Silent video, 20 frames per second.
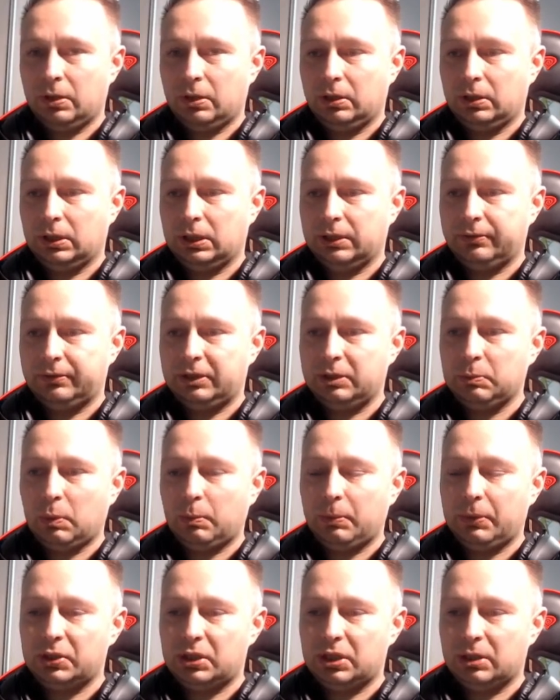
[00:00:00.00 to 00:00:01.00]
E, w tym
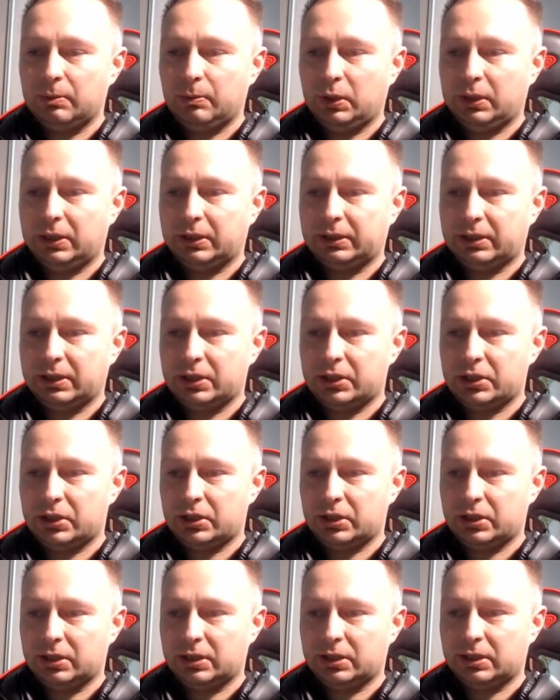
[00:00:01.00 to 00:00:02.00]
momencie mogę
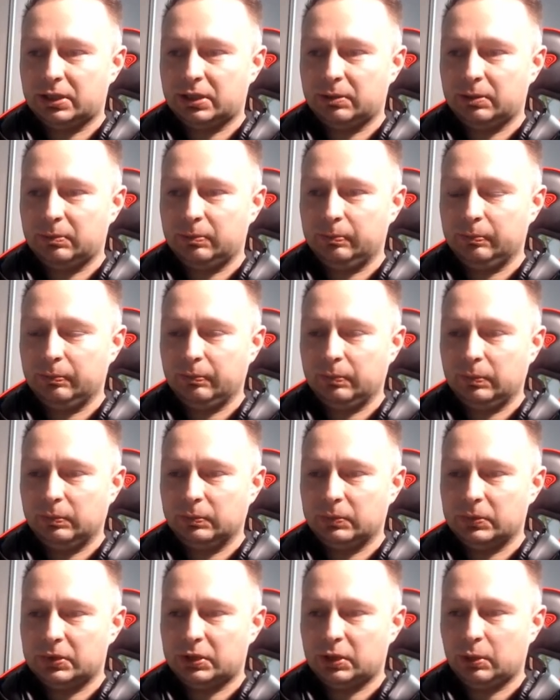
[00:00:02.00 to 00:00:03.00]
też e,
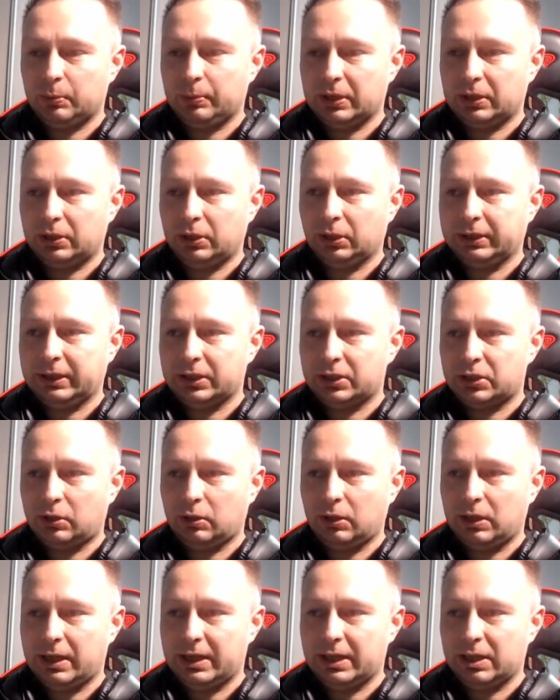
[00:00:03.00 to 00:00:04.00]
sobie dodać
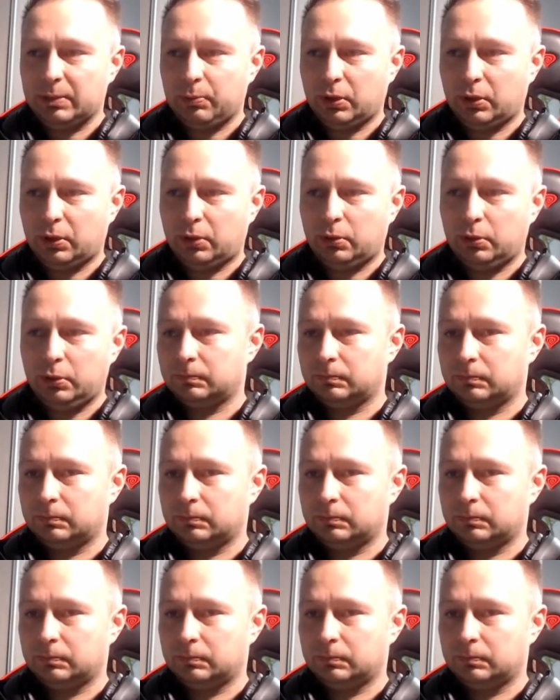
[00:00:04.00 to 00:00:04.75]
kolejny pokój